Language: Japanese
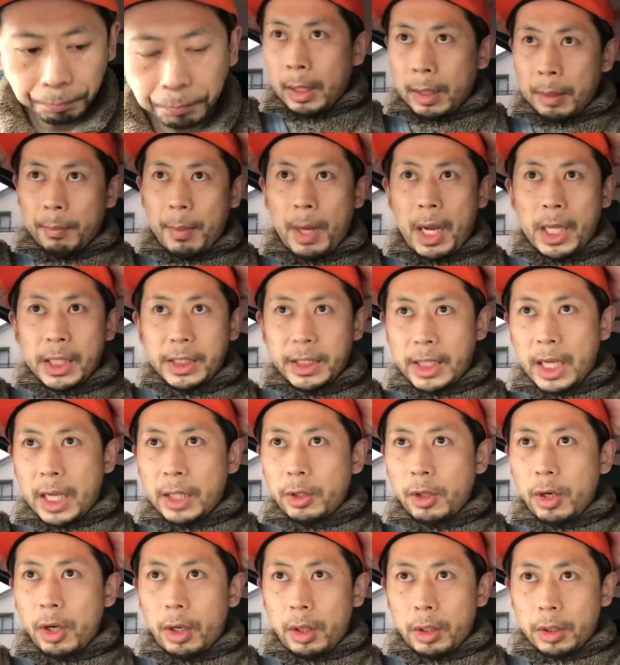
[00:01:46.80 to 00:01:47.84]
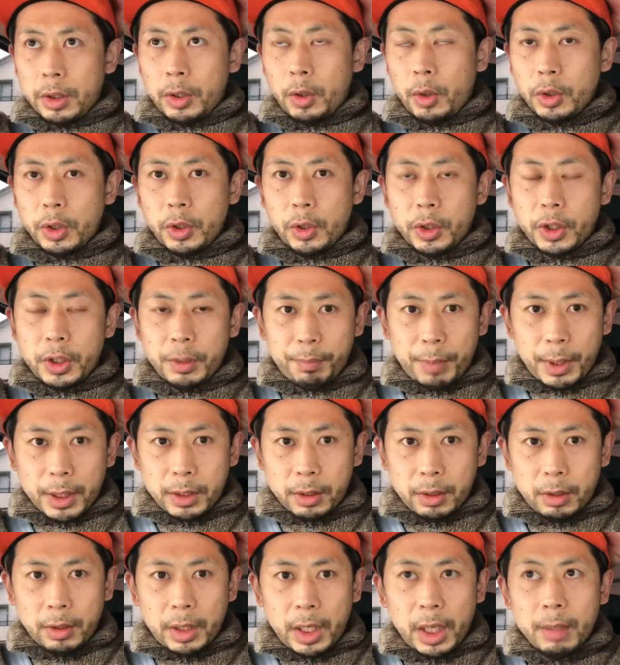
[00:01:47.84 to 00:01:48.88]
まあ明日の早朝出発
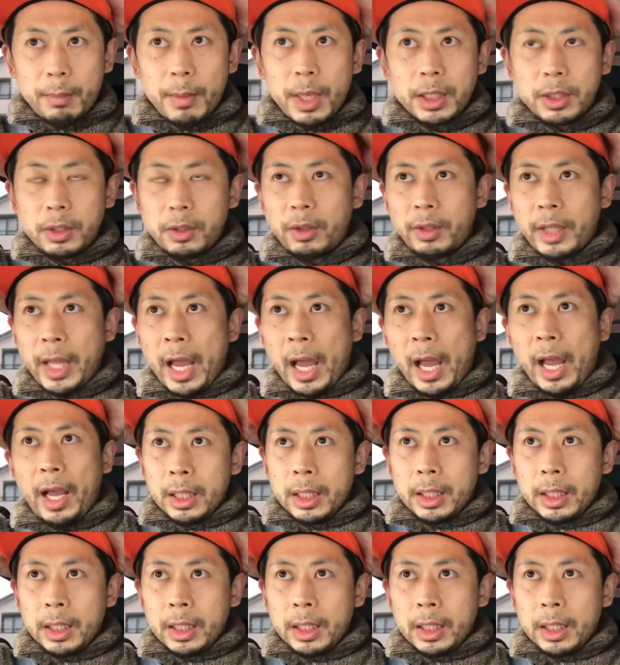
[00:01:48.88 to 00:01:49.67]
となりますので